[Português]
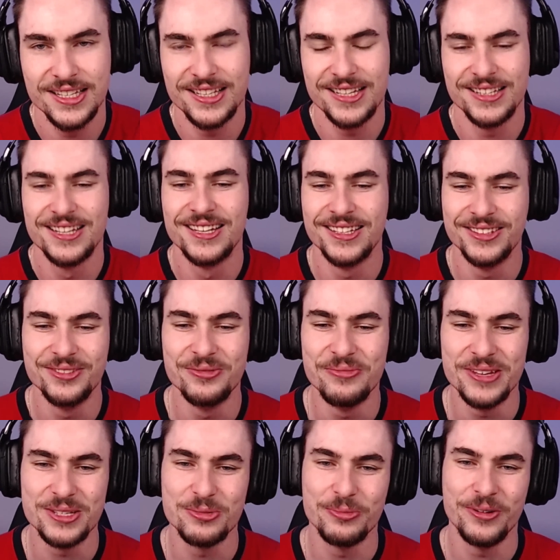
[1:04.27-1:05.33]
nada do
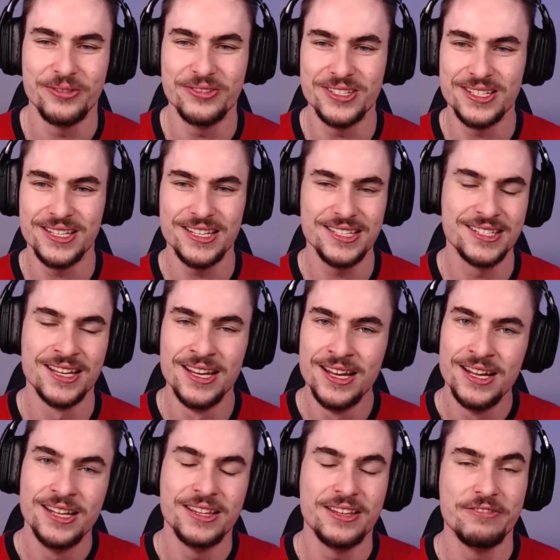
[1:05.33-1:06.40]
mesmo para vocês.
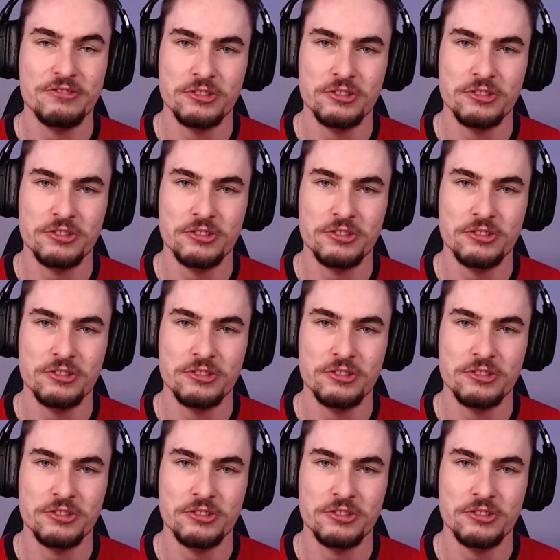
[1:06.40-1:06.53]
Teve